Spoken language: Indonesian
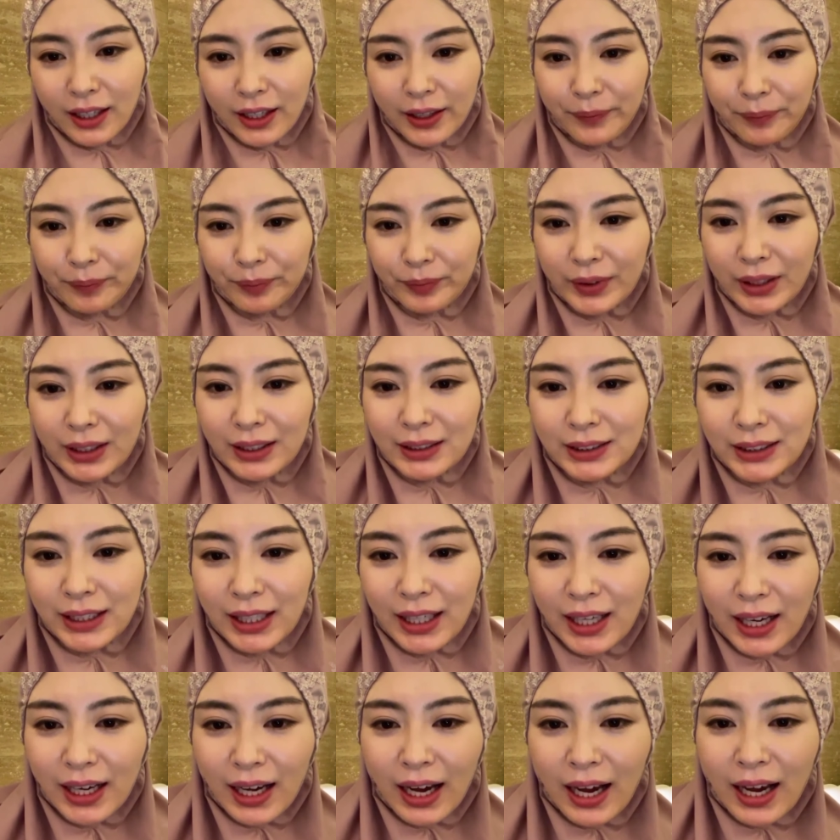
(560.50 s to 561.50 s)
Nih,
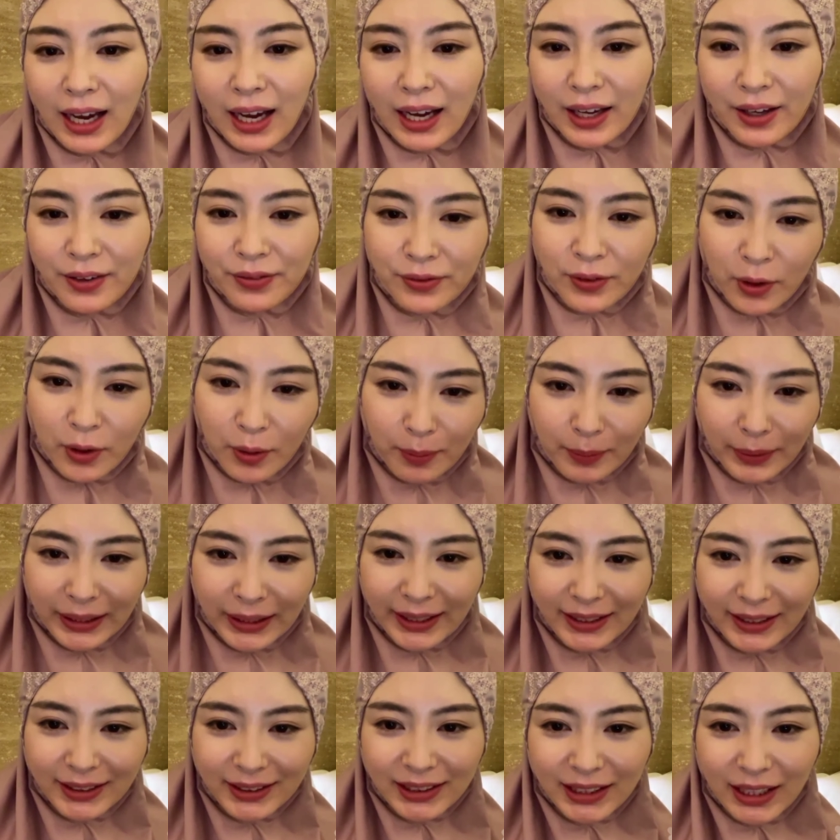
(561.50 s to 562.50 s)
say hi
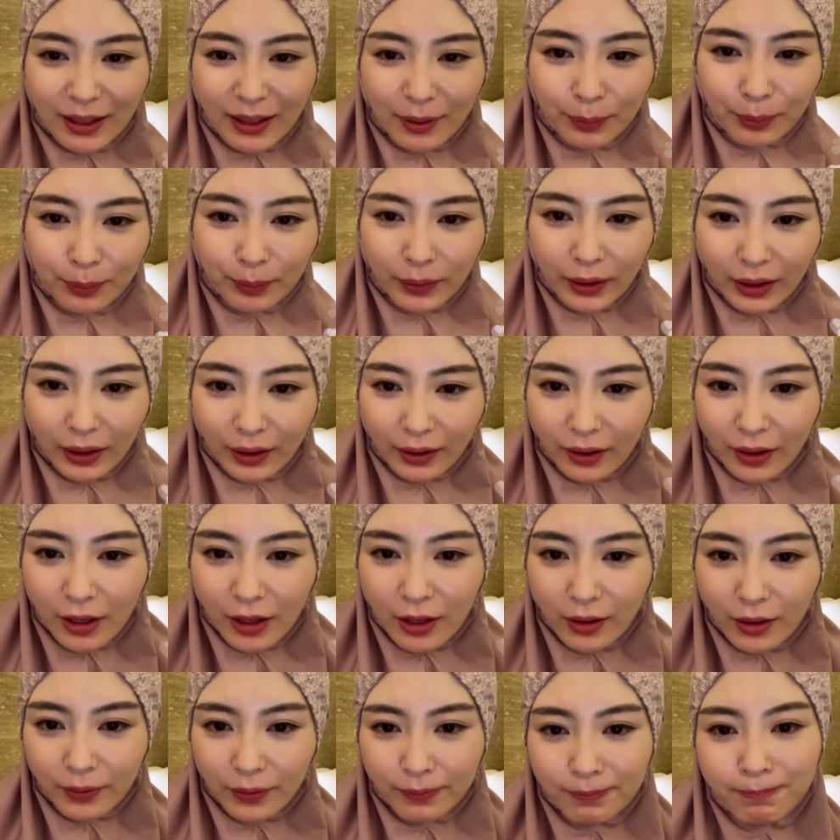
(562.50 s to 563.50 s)
from Malaysia,
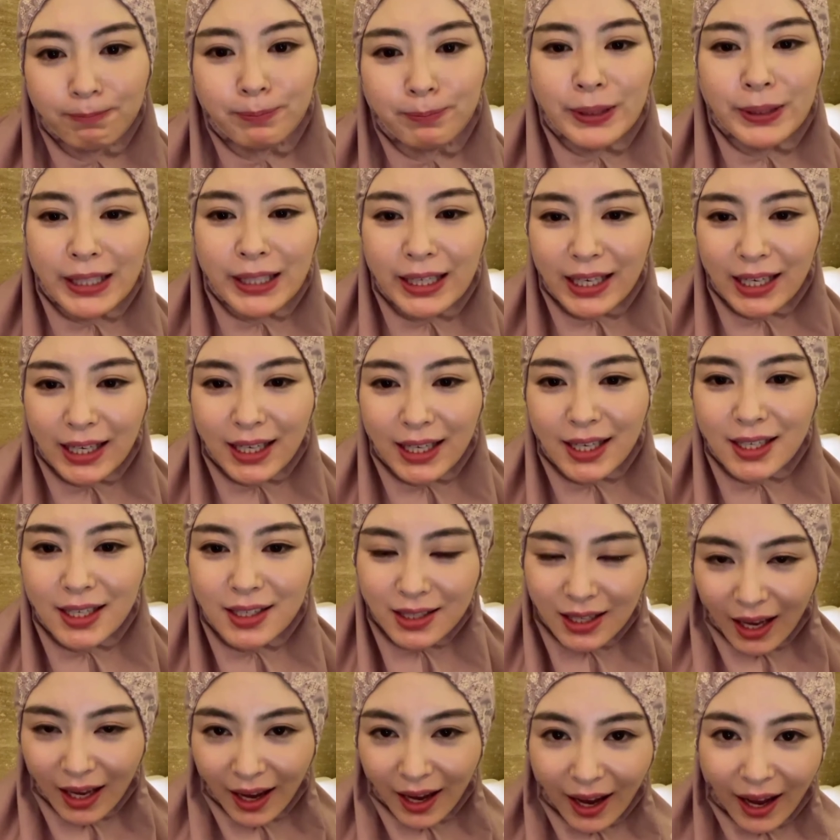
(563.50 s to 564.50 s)

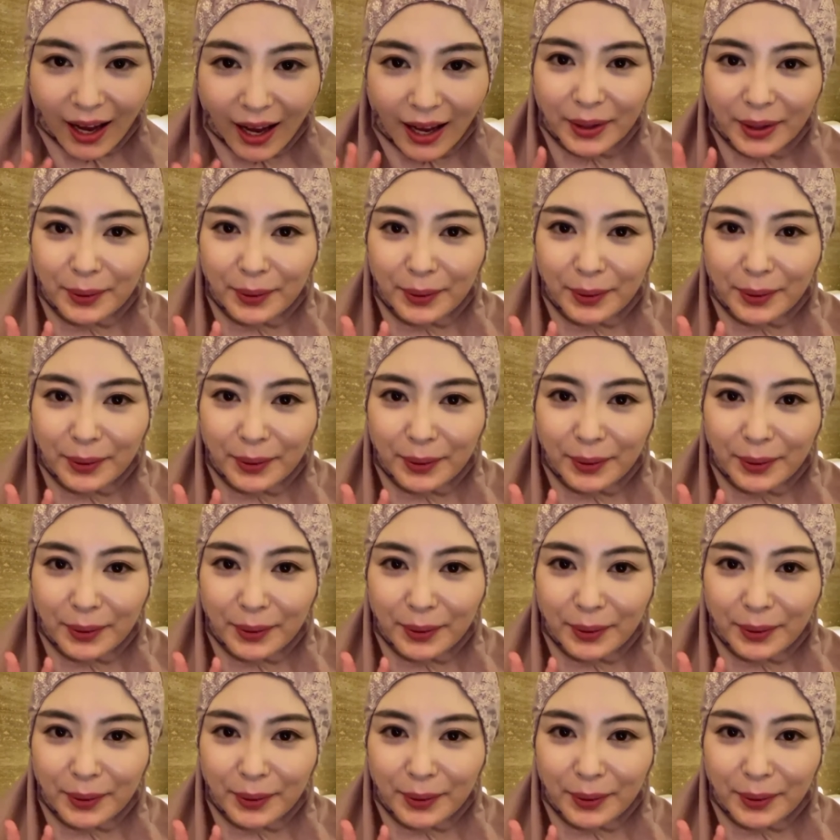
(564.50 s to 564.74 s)
please.